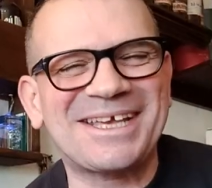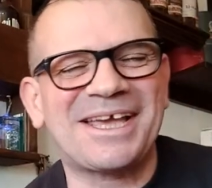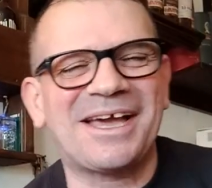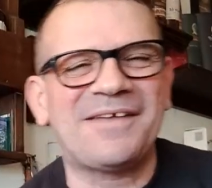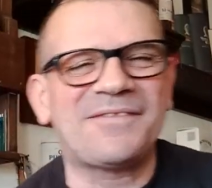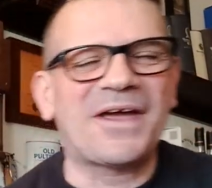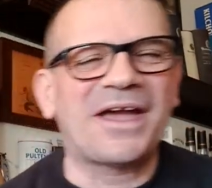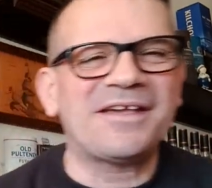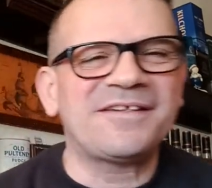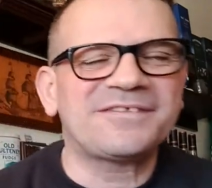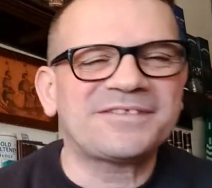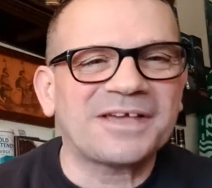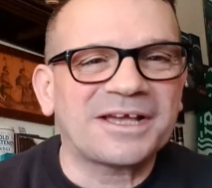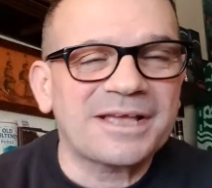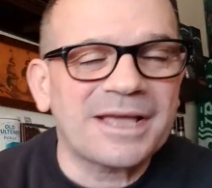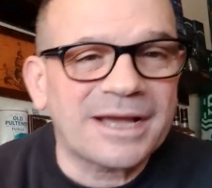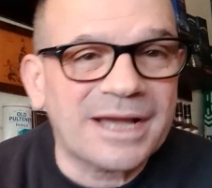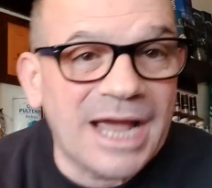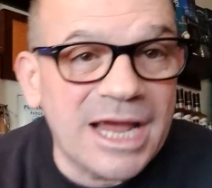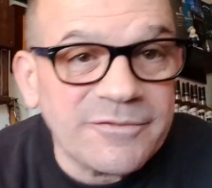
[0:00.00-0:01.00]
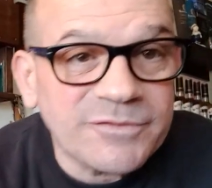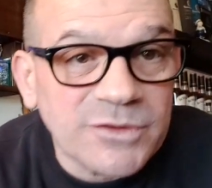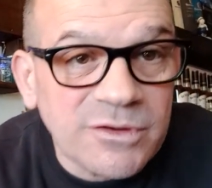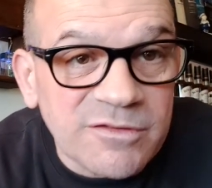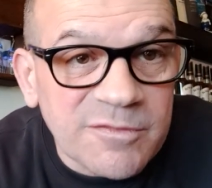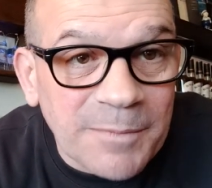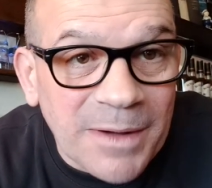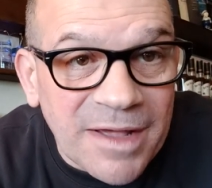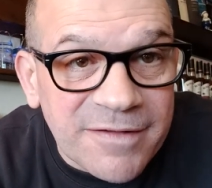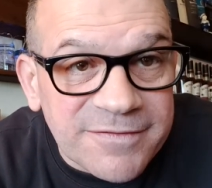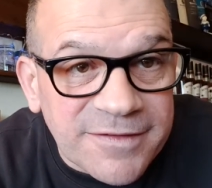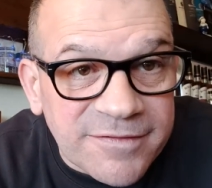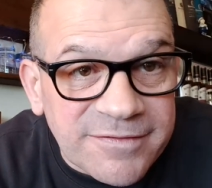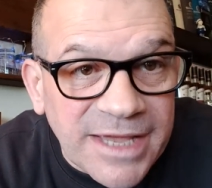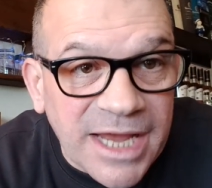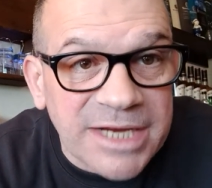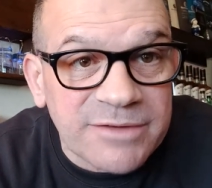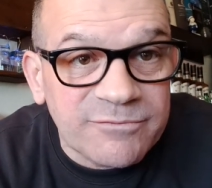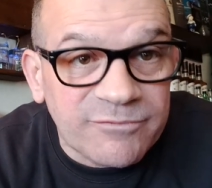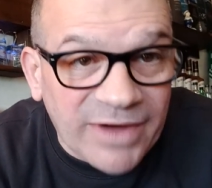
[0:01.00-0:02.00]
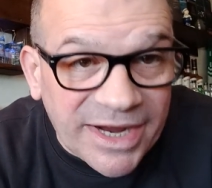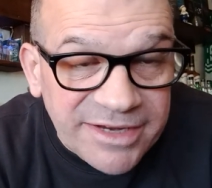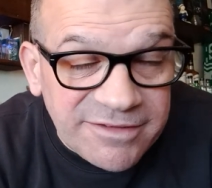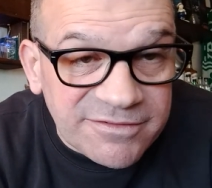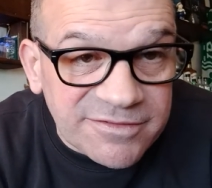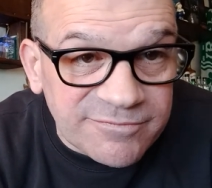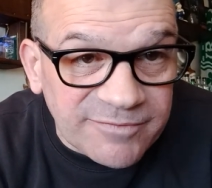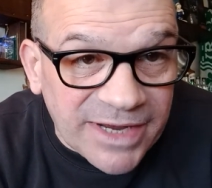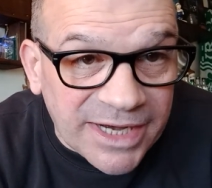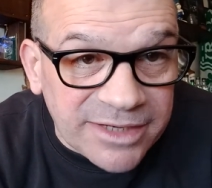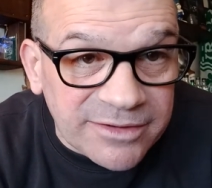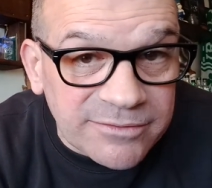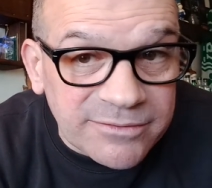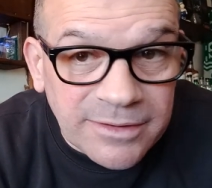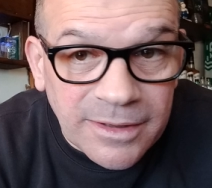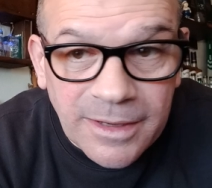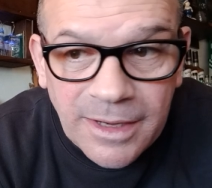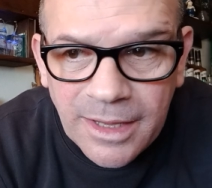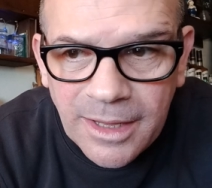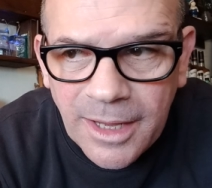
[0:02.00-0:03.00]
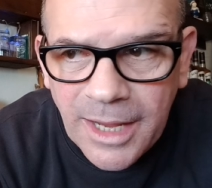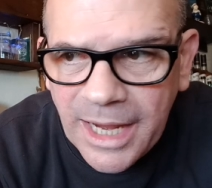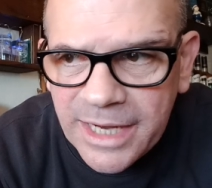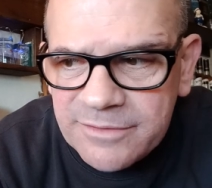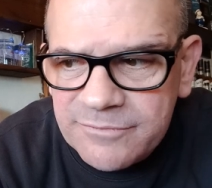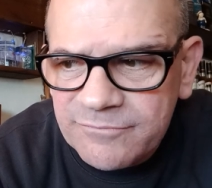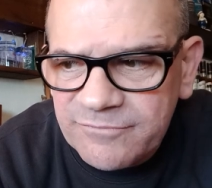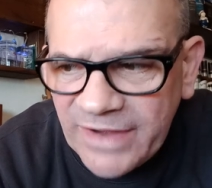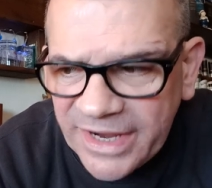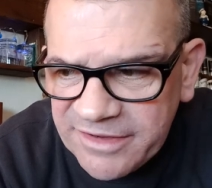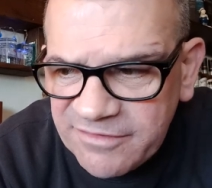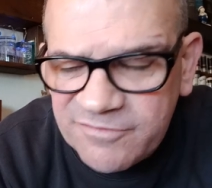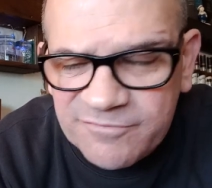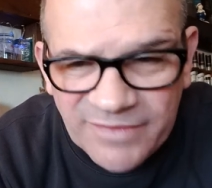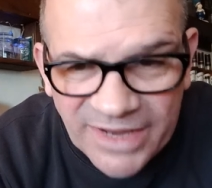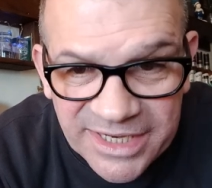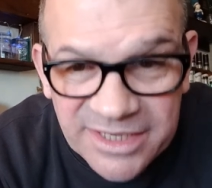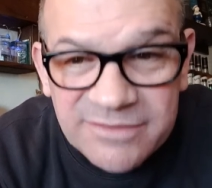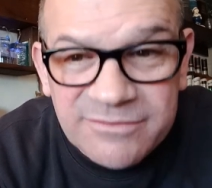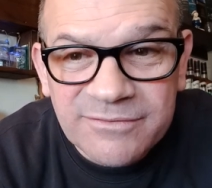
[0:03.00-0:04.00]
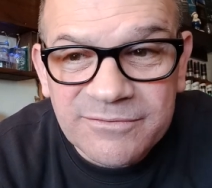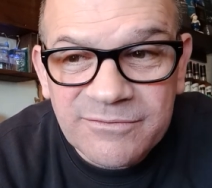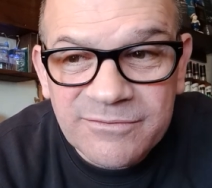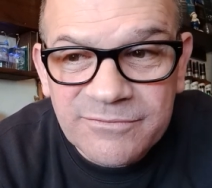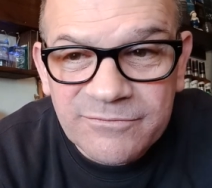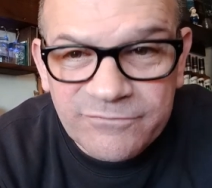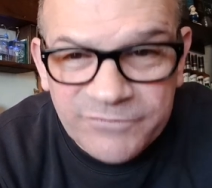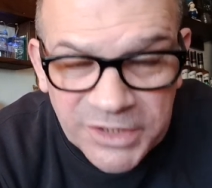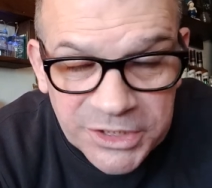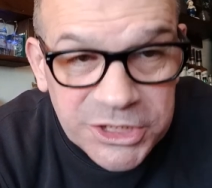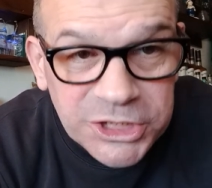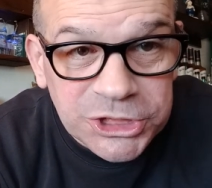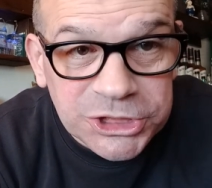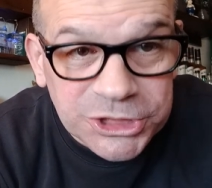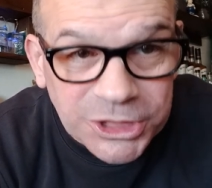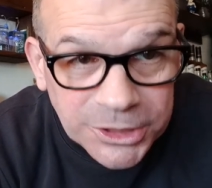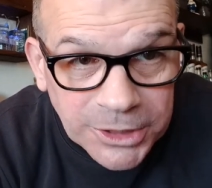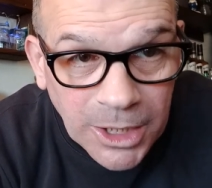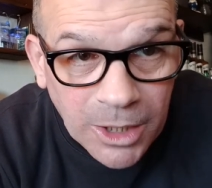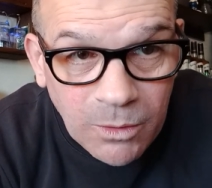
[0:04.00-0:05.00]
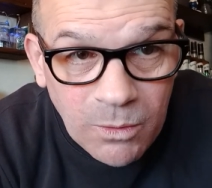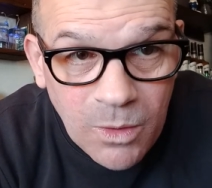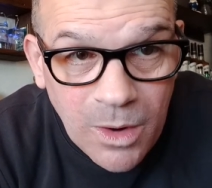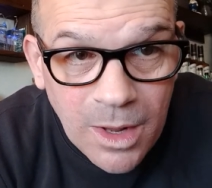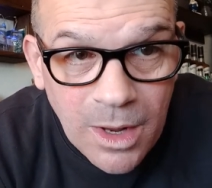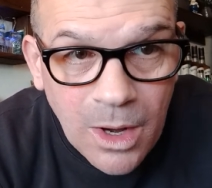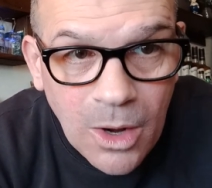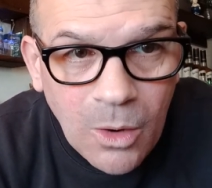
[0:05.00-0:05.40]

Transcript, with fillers: Ja, da ist er gereift und zwar ist das ein Weißwein, äh, ein Weißwein Finish, genau.